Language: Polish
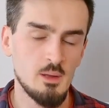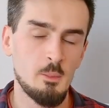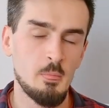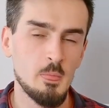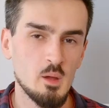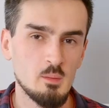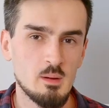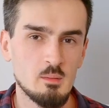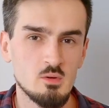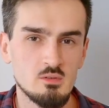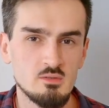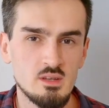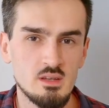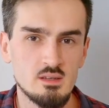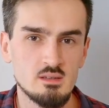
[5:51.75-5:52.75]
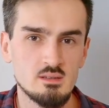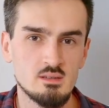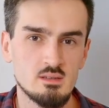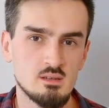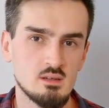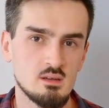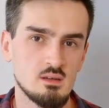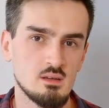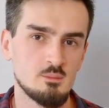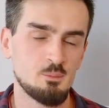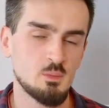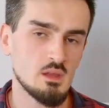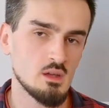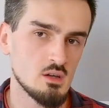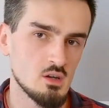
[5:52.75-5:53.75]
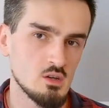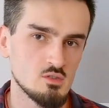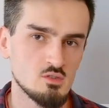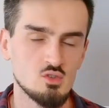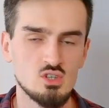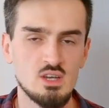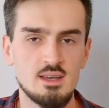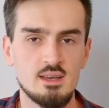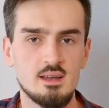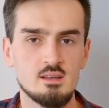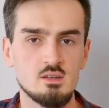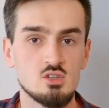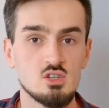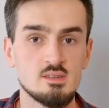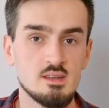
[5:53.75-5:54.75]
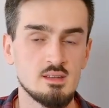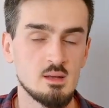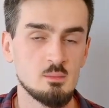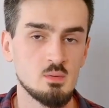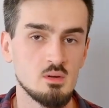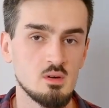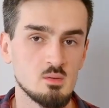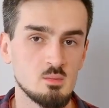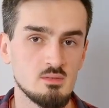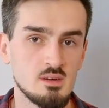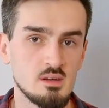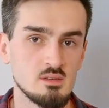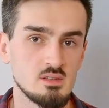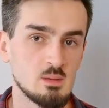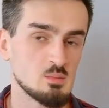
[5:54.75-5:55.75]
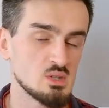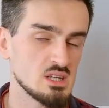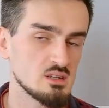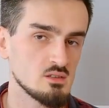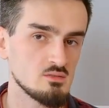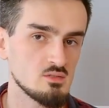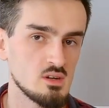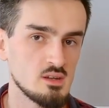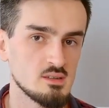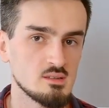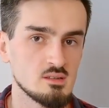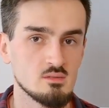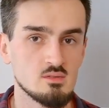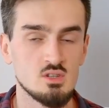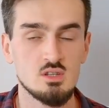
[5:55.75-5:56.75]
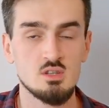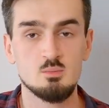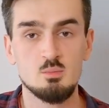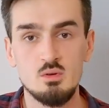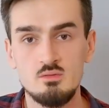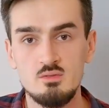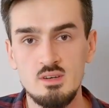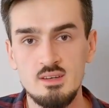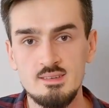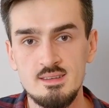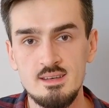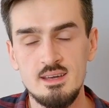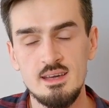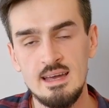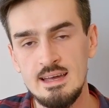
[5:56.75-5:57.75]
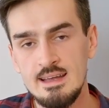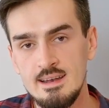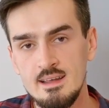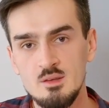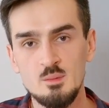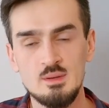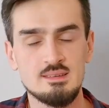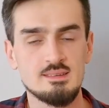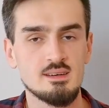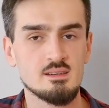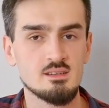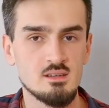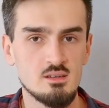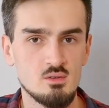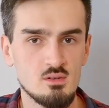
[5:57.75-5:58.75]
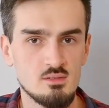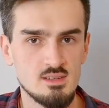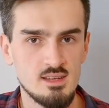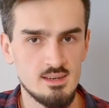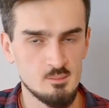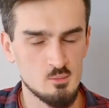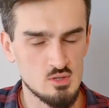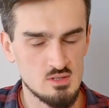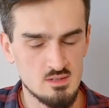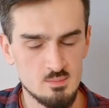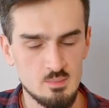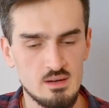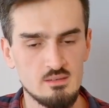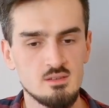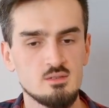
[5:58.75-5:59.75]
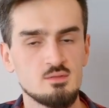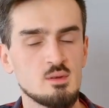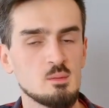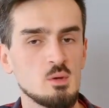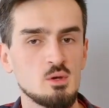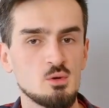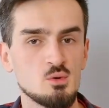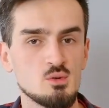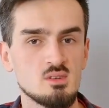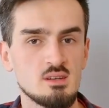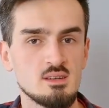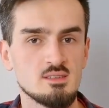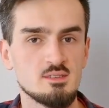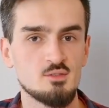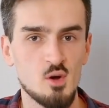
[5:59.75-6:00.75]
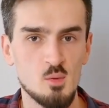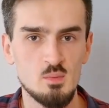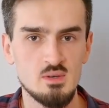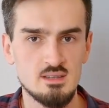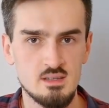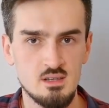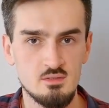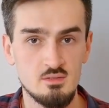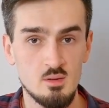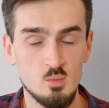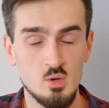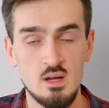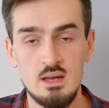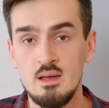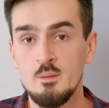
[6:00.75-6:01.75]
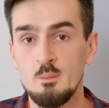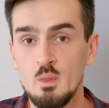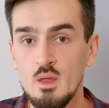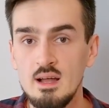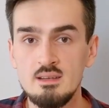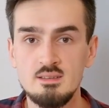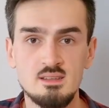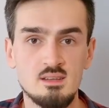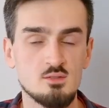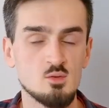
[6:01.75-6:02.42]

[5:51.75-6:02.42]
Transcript: no i mam również y, rozróżnienie na to, czy stand-upy odbywają się przed 12 czy też po 12. Natomiast tak szczegółowe dane możecie sprawdzić w tym linku, który jest w opisie tego filmu. No ale znowu